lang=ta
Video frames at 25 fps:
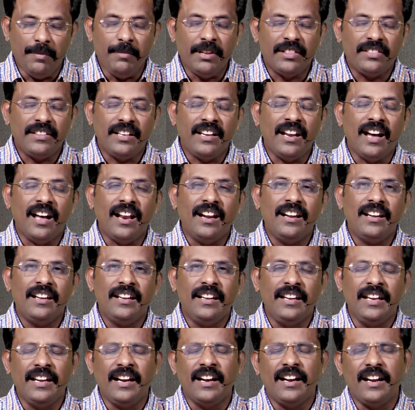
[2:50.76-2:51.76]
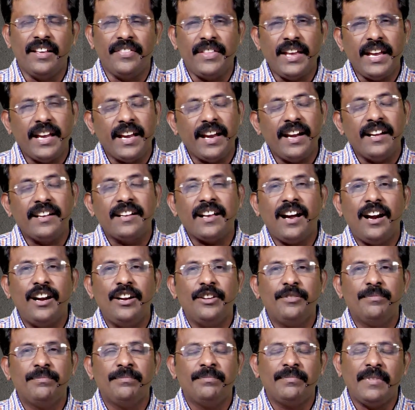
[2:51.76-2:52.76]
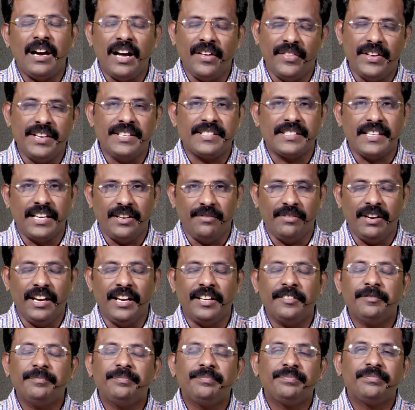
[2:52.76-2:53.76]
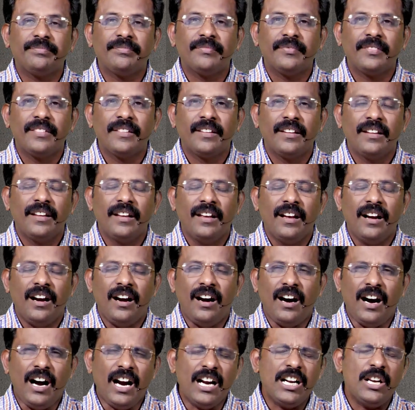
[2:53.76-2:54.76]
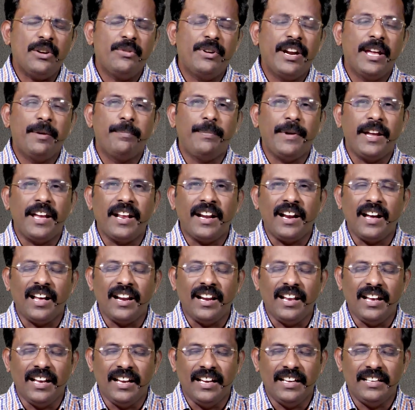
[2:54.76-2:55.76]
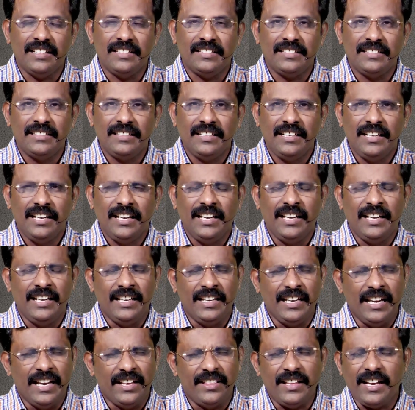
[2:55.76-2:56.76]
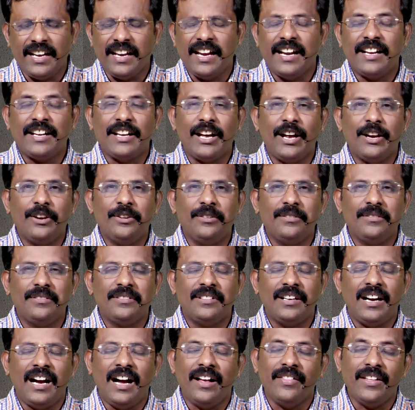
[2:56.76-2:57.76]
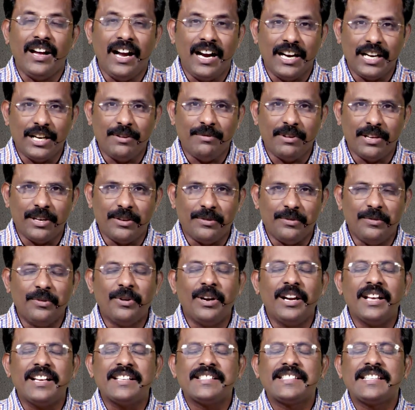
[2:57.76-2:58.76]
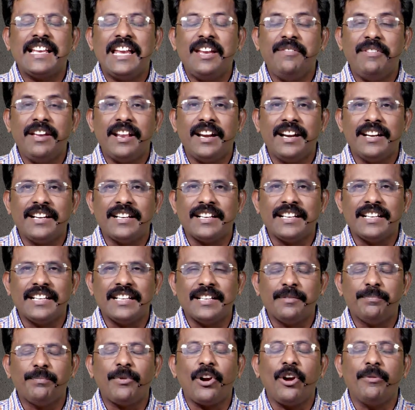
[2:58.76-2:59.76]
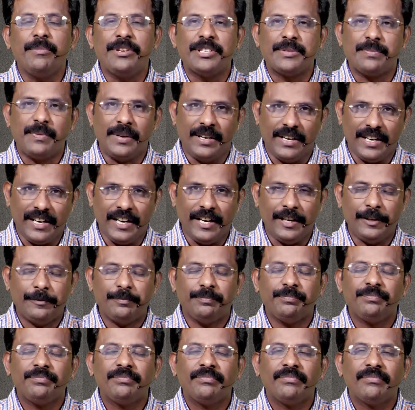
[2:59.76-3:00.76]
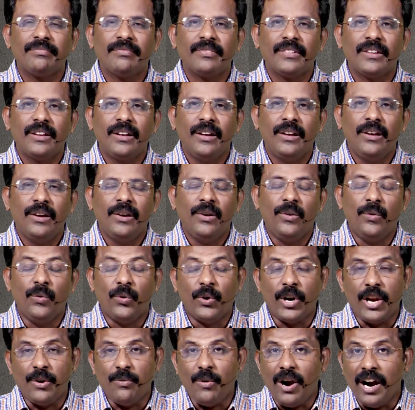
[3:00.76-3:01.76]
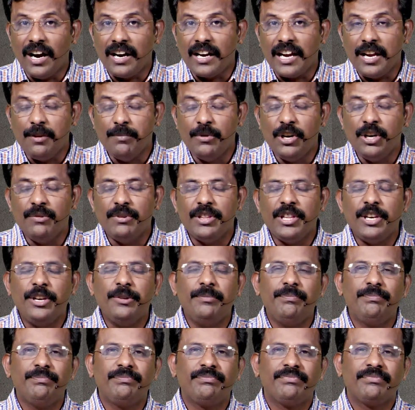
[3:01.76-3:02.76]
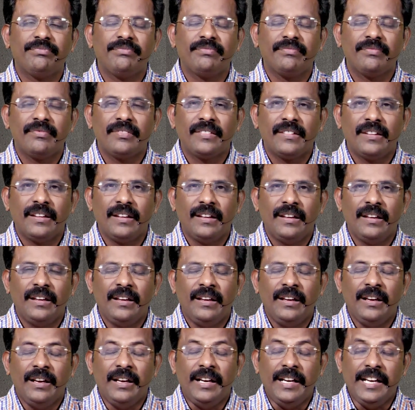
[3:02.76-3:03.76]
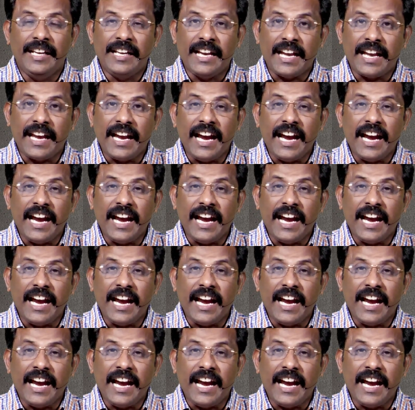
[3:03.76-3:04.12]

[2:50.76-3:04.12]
நாமத்தினால் நீங்கள் எதை கேட்டாலும் அதை செய்வேன் ஆண்டவருடைய பெயரால நீங்க எதை கேட்டாலும் அதை ஆண்டவர் உங்களுக்கு செய்வேன் என்று ப்ராமிஸ் பண்ற உங்களுடைய வாழ்க்கை முழுவதிலும் நீங்க